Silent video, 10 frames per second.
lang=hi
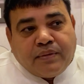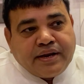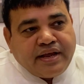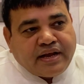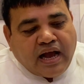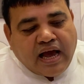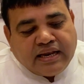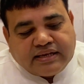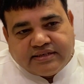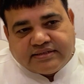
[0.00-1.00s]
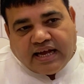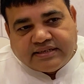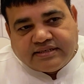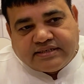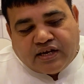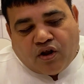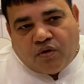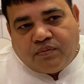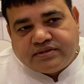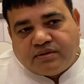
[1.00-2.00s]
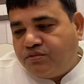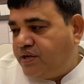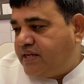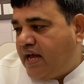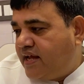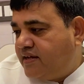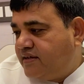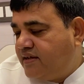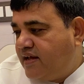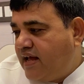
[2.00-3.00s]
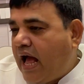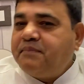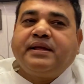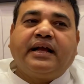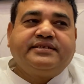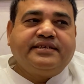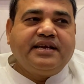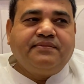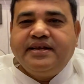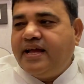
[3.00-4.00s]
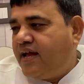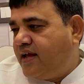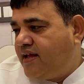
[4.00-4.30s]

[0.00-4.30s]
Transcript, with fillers: मरी खाल की सास से लौ भसम हुई जाए आप क्या चीज़ है भैया